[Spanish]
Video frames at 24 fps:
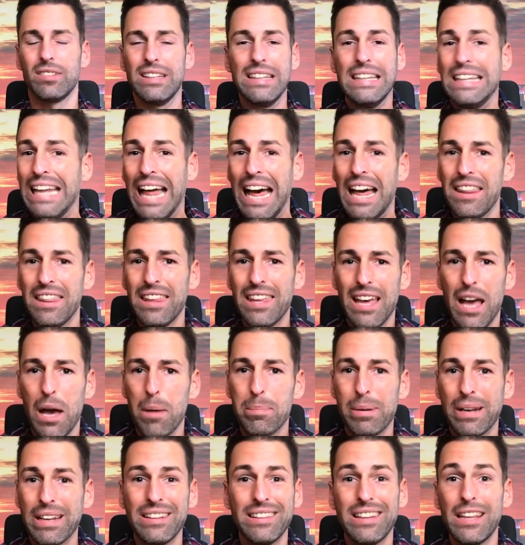Nadie ha
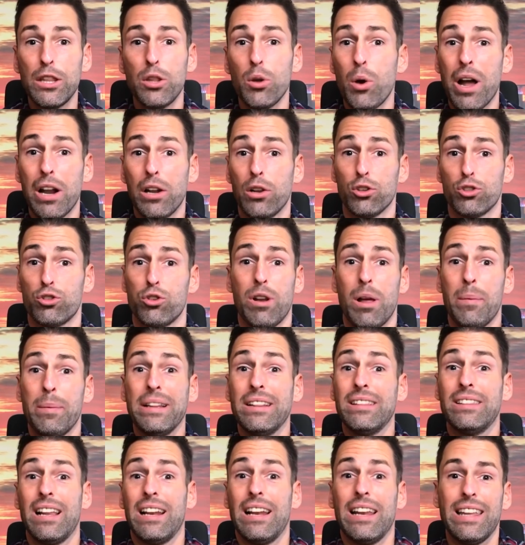aprendido algo
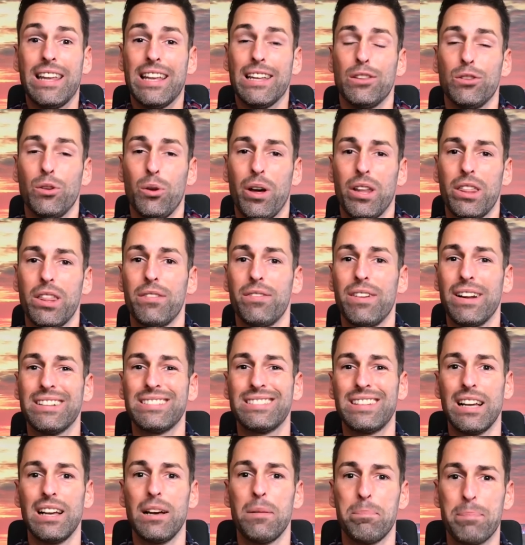solamente leyendo, hace
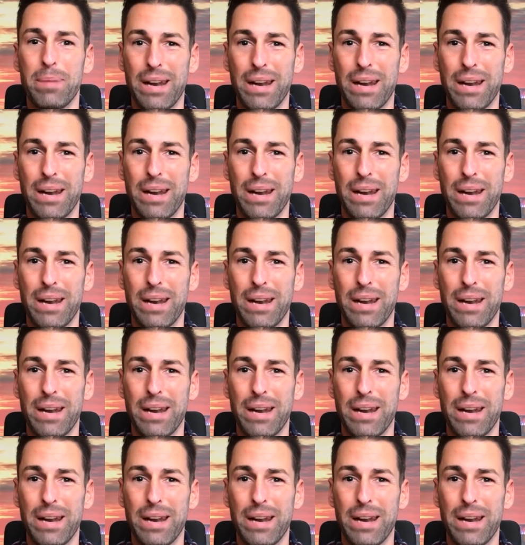falta